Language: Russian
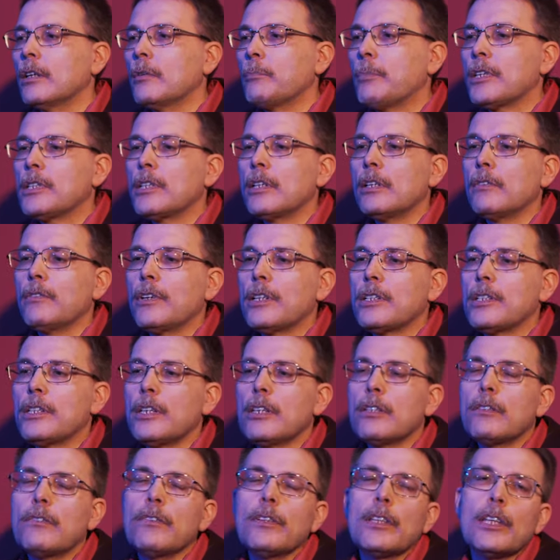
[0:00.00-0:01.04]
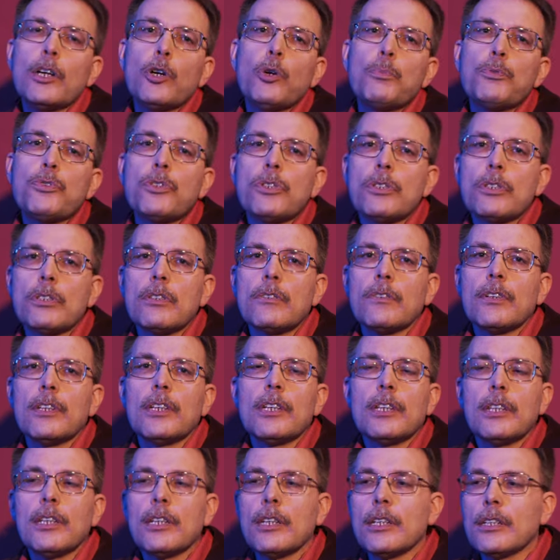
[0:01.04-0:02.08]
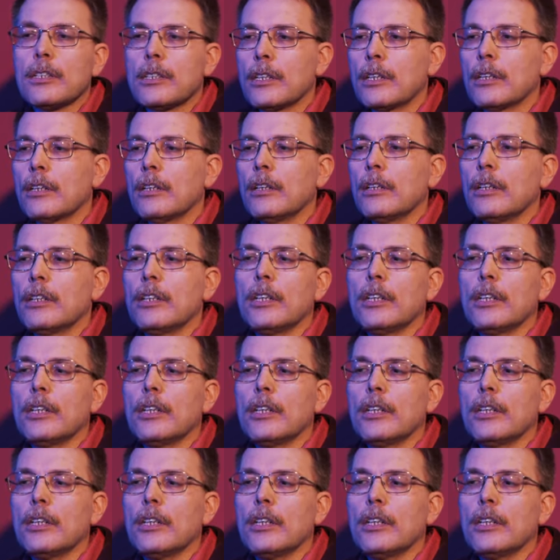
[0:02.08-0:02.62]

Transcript: по силе воздействия на общество и на язык